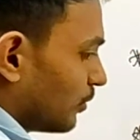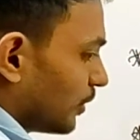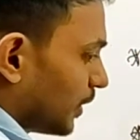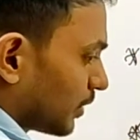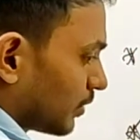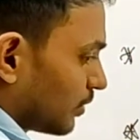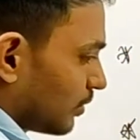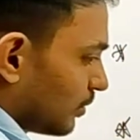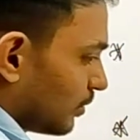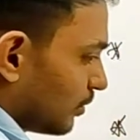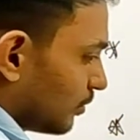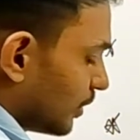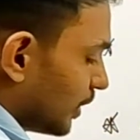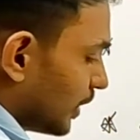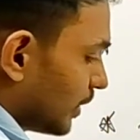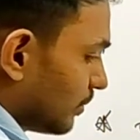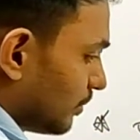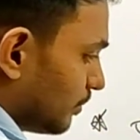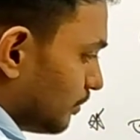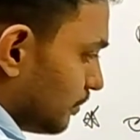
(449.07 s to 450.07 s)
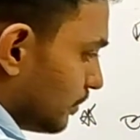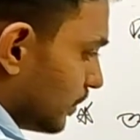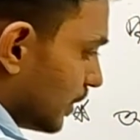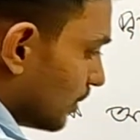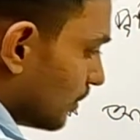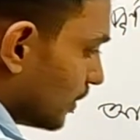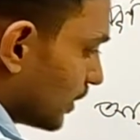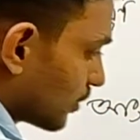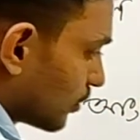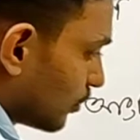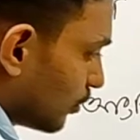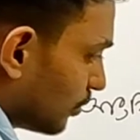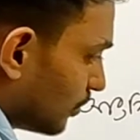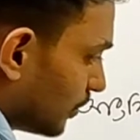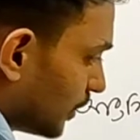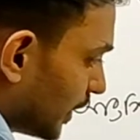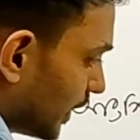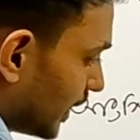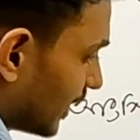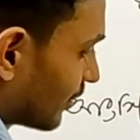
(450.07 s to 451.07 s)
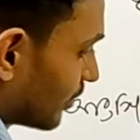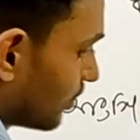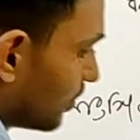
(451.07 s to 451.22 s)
ওয়াই ওয়াই আবার কমলে এক্স